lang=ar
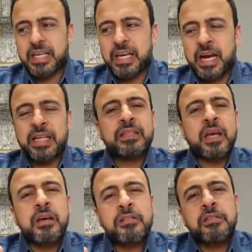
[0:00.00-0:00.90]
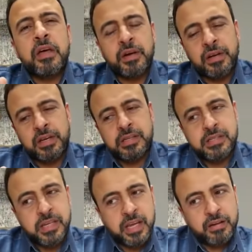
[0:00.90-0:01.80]
حتى يظهر
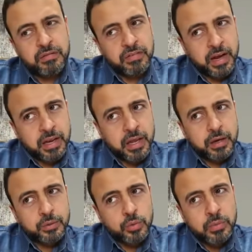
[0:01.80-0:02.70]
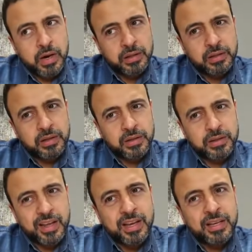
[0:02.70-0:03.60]
الانسان في علاقته مع الله
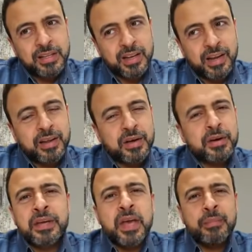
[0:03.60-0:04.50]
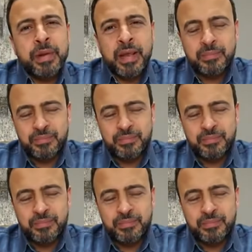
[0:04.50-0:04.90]
كان العلاقه كامله